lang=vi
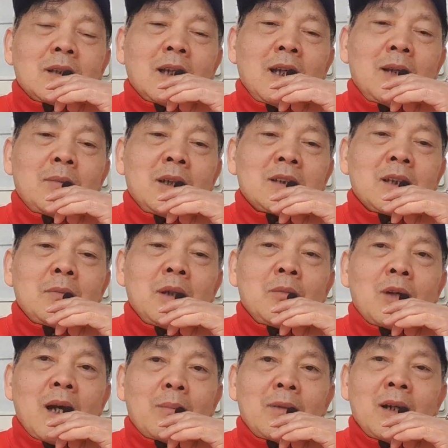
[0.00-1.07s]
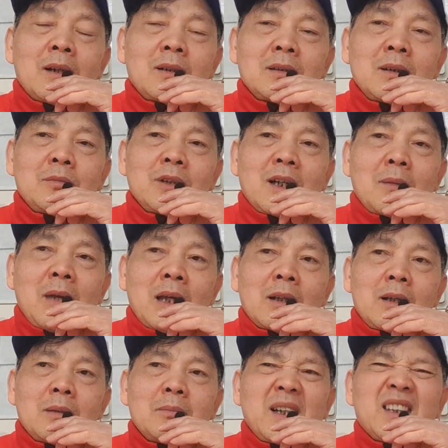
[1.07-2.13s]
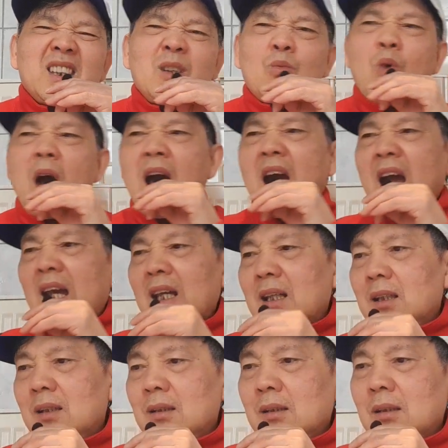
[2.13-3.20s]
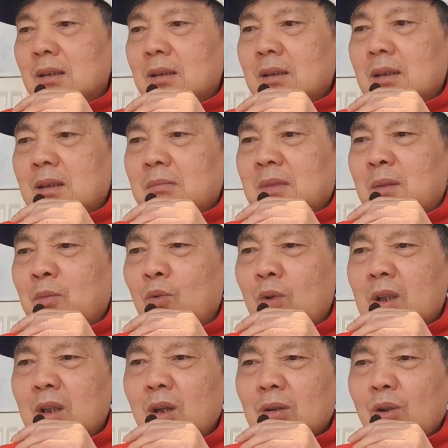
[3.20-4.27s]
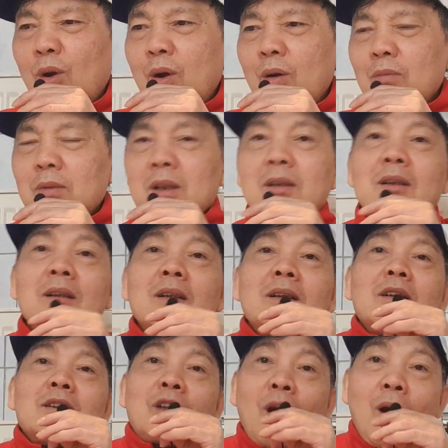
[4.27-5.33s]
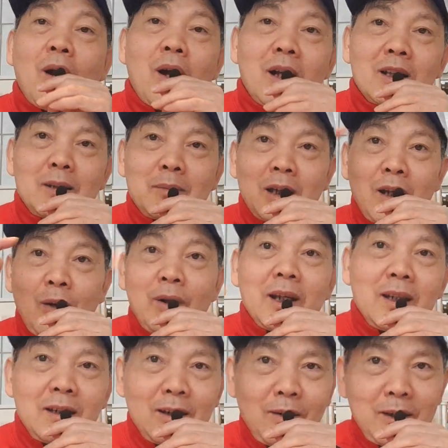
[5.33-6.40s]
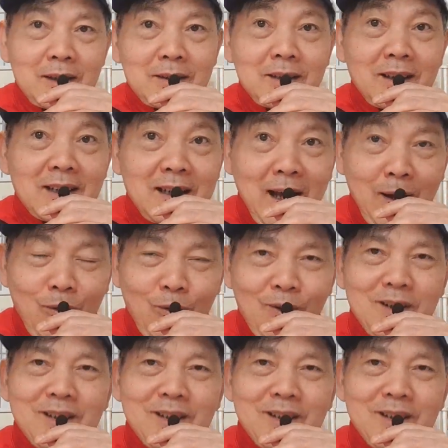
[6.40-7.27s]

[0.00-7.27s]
thì mình sẽ bị một áp lực giống như các mẹ nói mày xin hoài mày mua cái đó tốt mà cho nhưng mà nói nói nó nhức cái đầu